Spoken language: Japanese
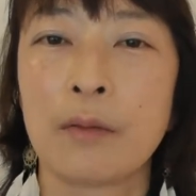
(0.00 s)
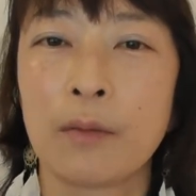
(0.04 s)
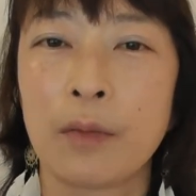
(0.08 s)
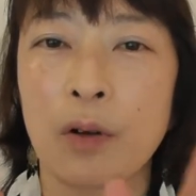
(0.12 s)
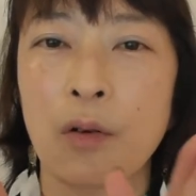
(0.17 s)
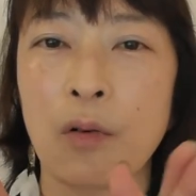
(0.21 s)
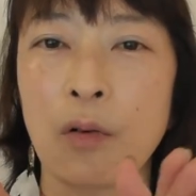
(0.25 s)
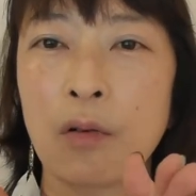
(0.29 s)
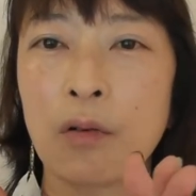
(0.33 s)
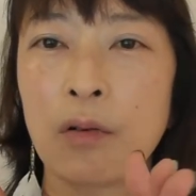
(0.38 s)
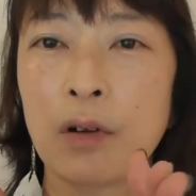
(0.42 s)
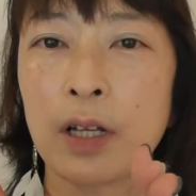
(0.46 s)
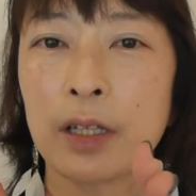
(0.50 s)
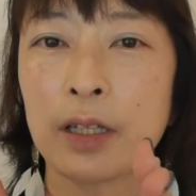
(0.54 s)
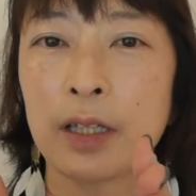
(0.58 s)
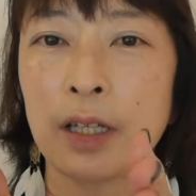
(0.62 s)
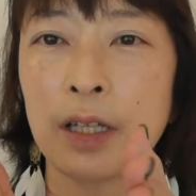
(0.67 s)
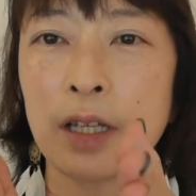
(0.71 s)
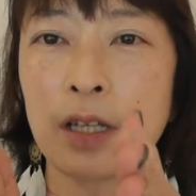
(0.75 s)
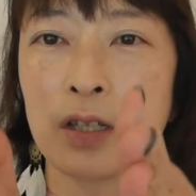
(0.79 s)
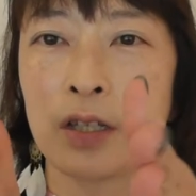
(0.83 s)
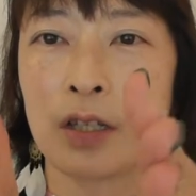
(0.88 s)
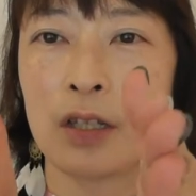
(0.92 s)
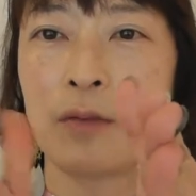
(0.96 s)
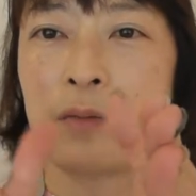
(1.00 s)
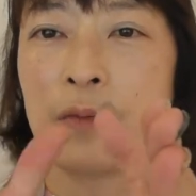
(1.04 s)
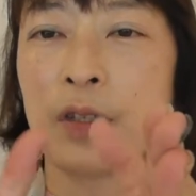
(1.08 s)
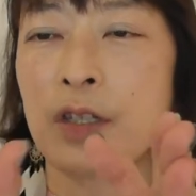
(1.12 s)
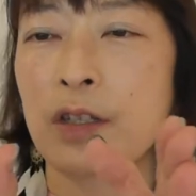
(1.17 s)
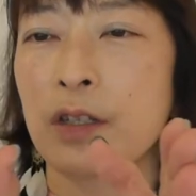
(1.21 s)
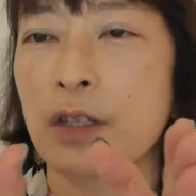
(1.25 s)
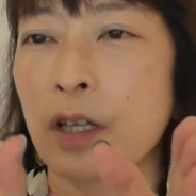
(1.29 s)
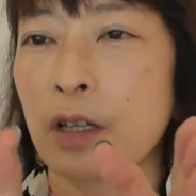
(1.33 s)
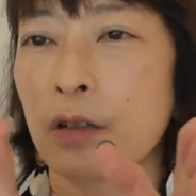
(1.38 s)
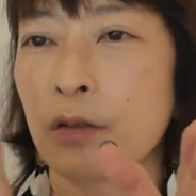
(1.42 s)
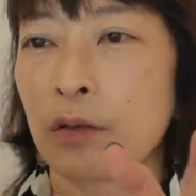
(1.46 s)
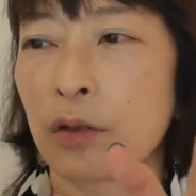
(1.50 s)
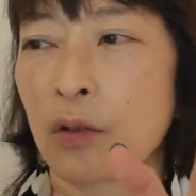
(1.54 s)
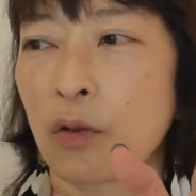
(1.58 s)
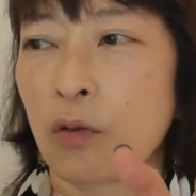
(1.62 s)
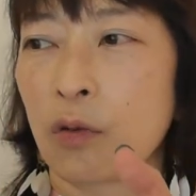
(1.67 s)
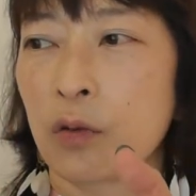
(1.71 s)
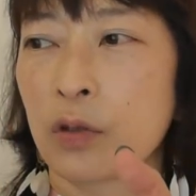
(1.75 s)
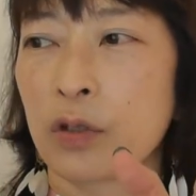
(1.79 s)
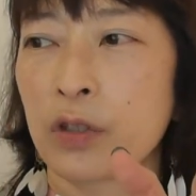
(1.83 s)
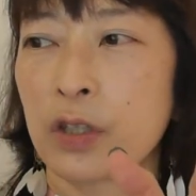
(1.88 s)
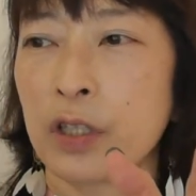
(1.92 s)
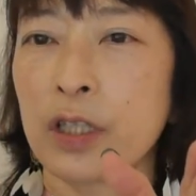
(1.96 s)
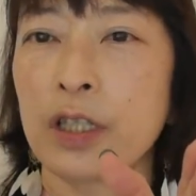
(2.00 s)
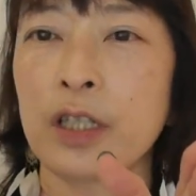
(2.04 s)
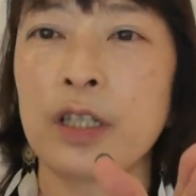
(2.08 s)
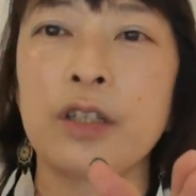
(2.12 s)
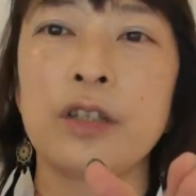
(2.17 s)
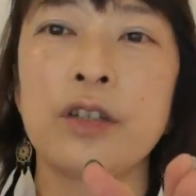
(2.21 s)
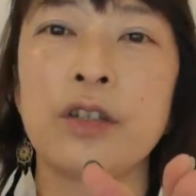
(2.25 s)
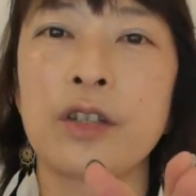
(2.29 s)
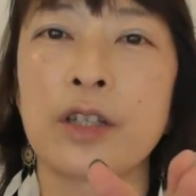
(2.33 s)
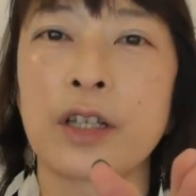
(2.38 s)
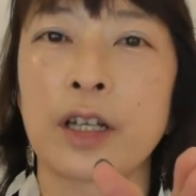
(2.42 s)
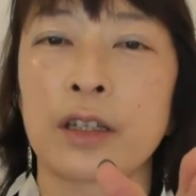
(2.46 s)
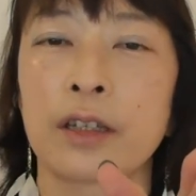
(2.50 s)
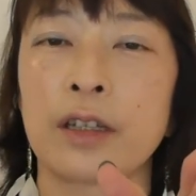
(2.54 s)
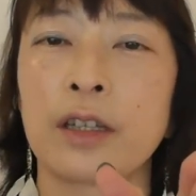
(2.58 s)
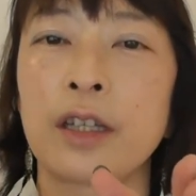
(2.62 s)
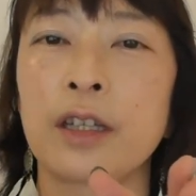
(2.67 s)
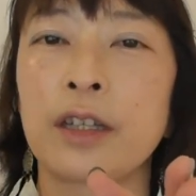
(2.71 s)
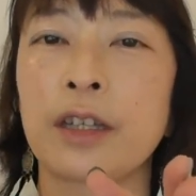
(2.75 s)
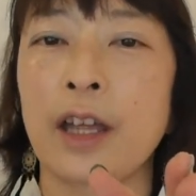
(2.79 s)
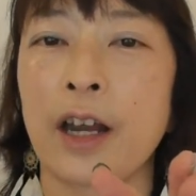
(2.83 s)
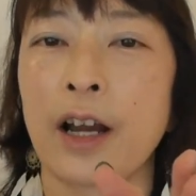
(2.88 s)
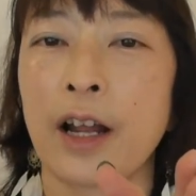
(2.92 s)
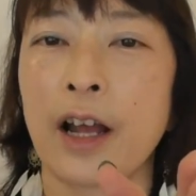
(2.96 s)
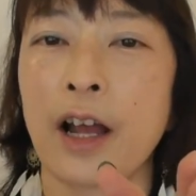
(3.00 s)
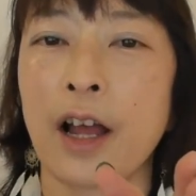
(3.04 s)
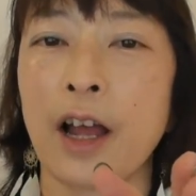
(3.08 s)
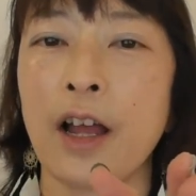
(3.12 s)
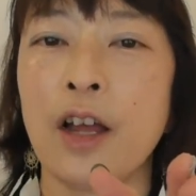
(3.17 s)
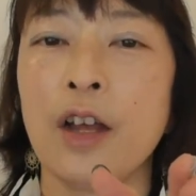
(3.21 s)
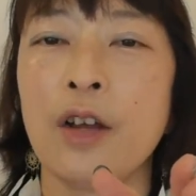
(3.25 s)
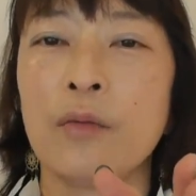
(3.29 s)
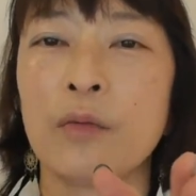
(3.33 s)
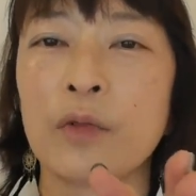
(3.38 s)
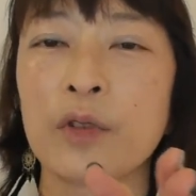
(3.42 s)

ここが正しい道なのにこっちに行っちゃってたら